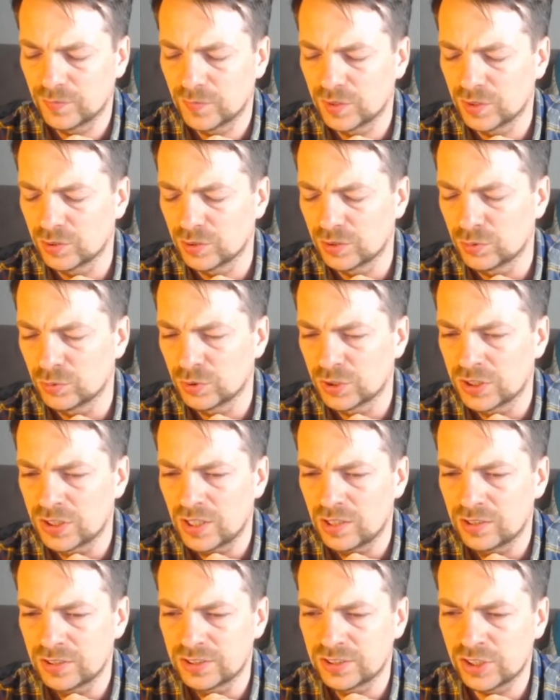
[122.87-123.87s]

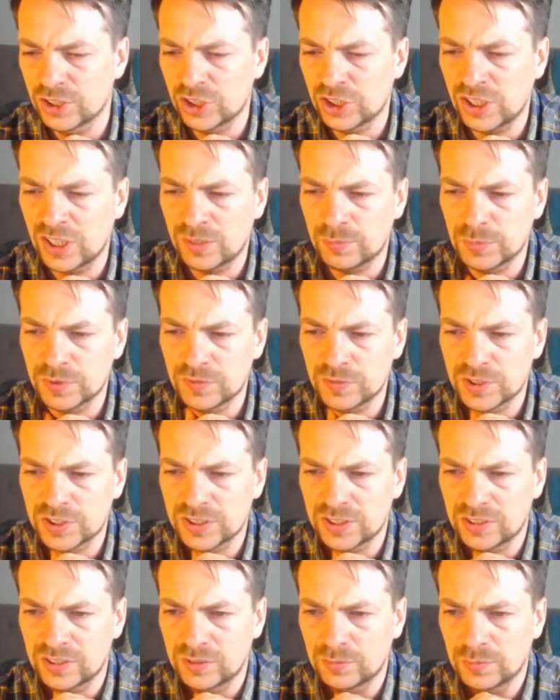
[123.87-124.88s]
усталость от шахмат в
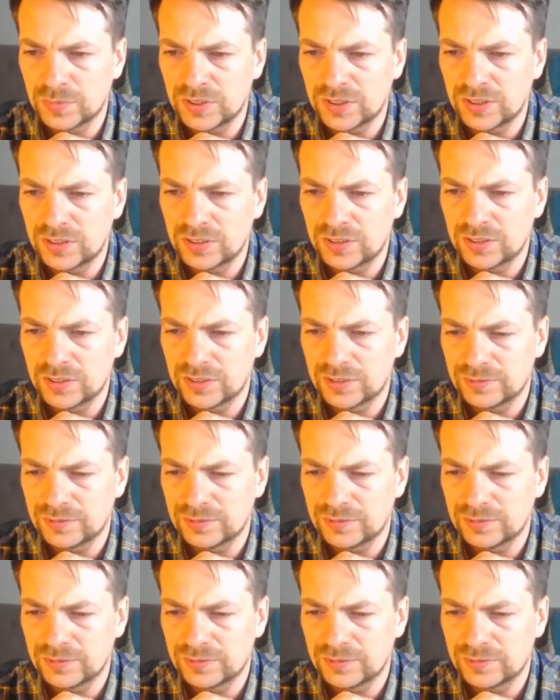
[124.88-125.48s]
целом и